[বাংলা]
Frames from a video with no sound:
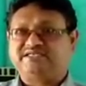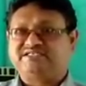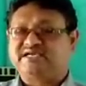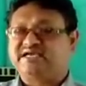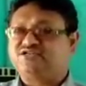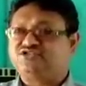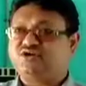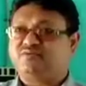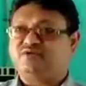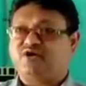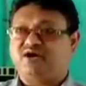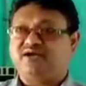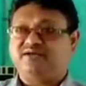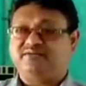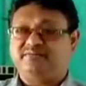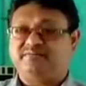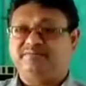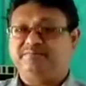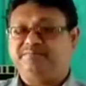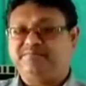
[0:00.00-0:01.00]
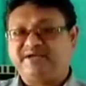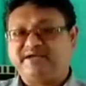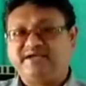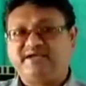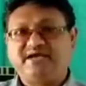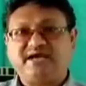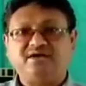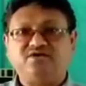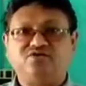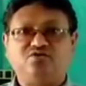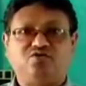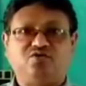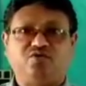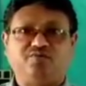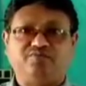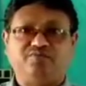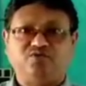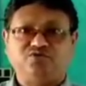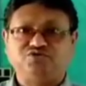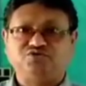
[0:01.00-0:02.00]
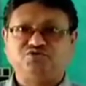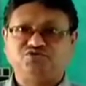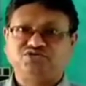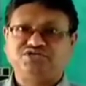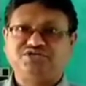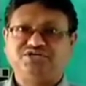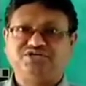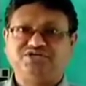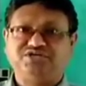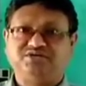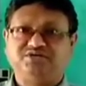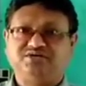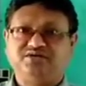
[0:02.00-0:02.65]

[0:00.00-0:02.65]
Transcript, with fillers: সেই সময় বিজ্ঞান ও প্রযুক্তির